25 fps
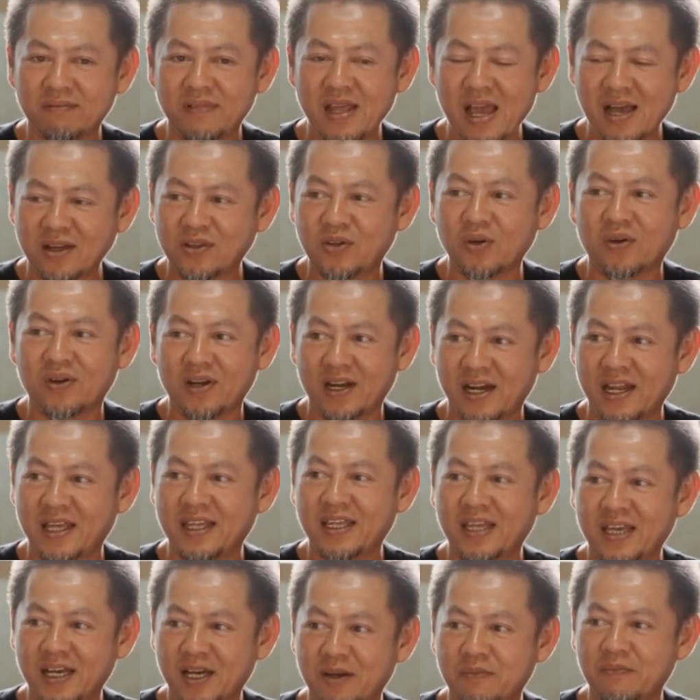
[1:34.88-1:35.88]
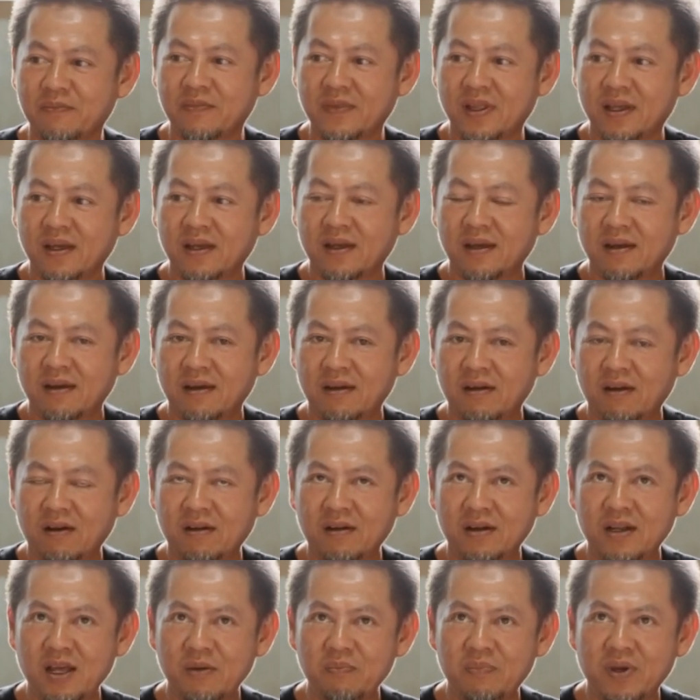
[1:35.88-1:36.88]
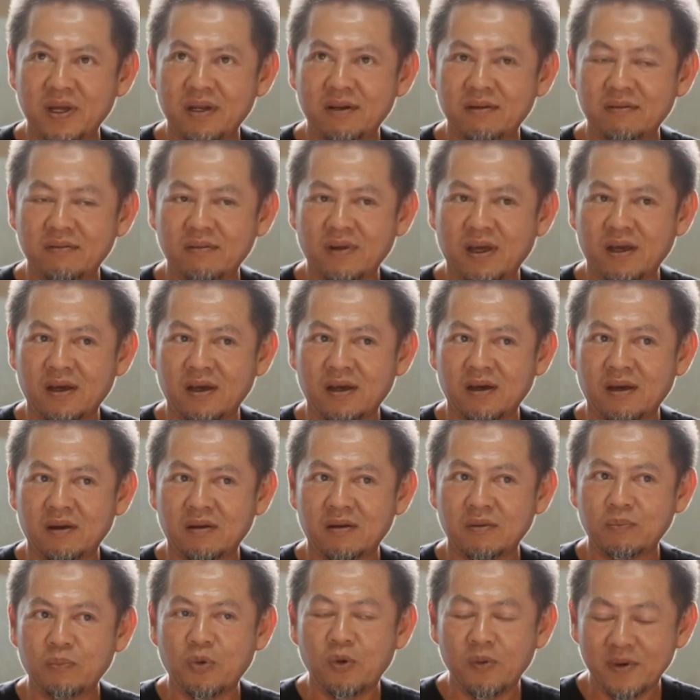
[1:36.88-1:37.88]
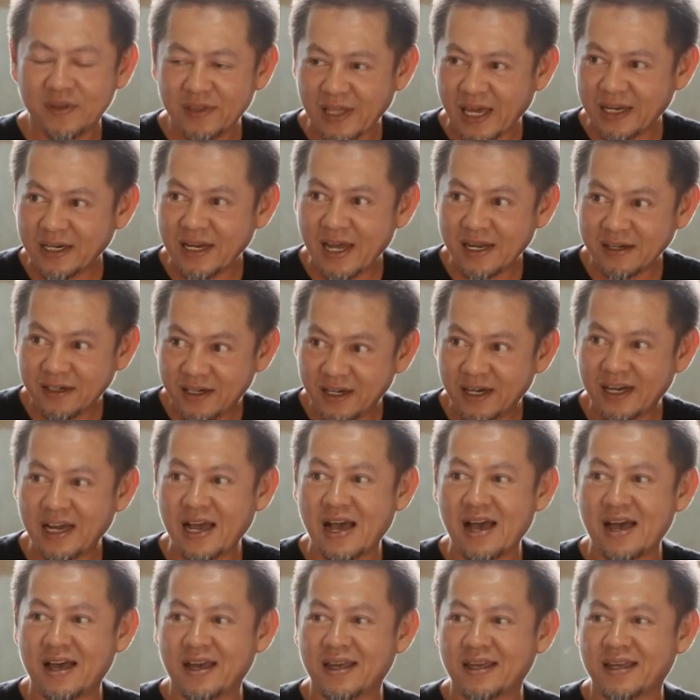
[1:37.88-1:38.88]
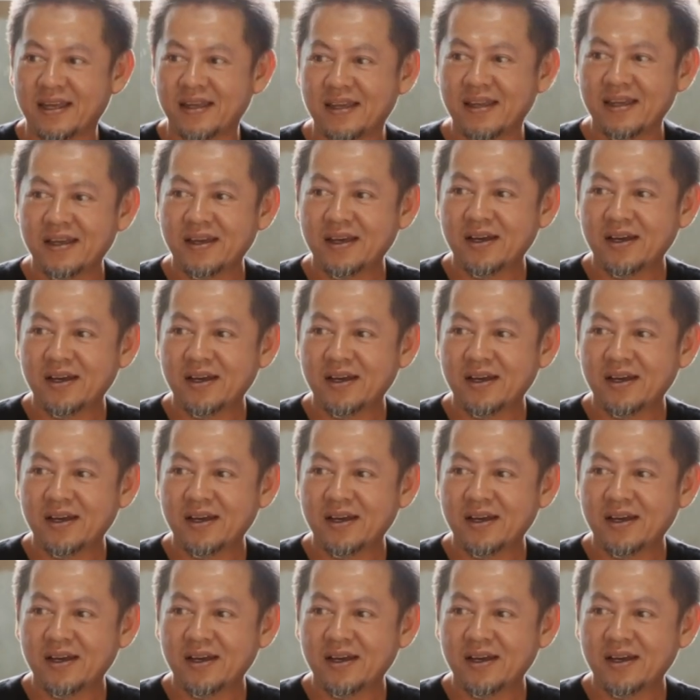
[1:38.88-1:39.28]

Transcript: สุนทรโอวราริน พร้อมทั้งเดินทางต่อไปที่